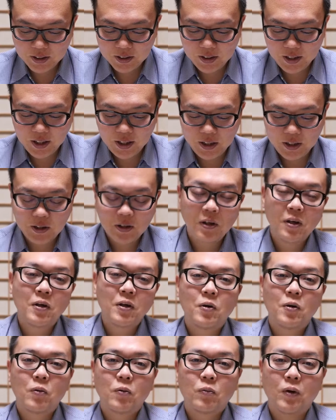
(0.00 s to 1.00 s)
で
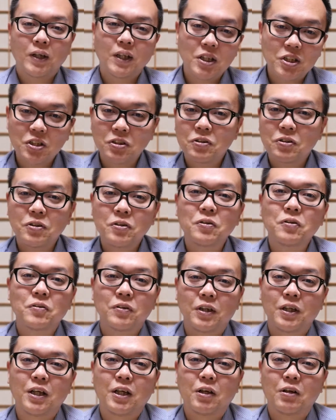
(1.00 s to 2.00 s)
私のよう
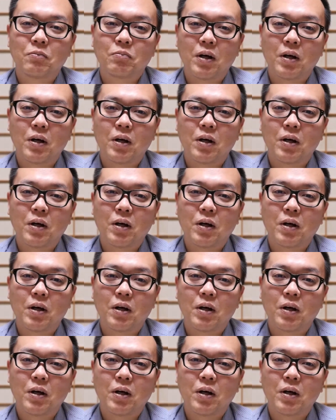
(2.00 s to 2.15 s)
に、